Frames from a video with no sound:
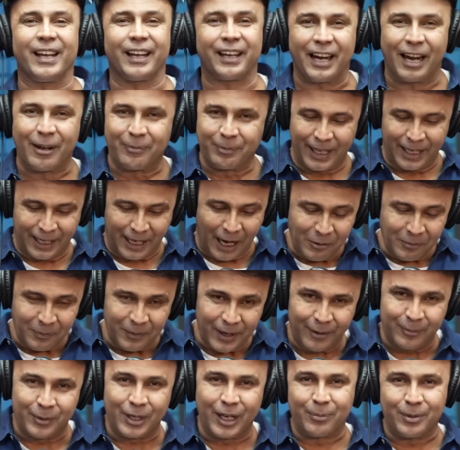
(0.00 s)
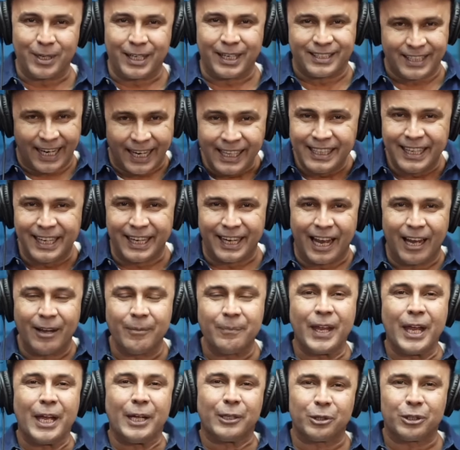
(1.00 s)
रुपए अगर आपके अकाउंट में अभी अभी चाहते हैं
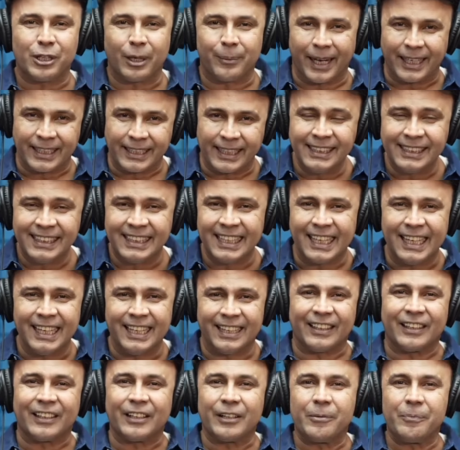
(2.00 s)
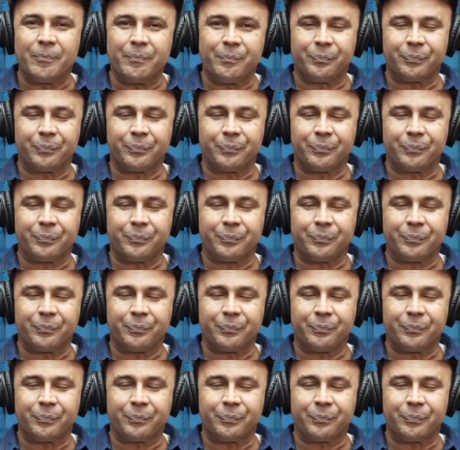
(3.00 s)
आप तो दबाइए तीन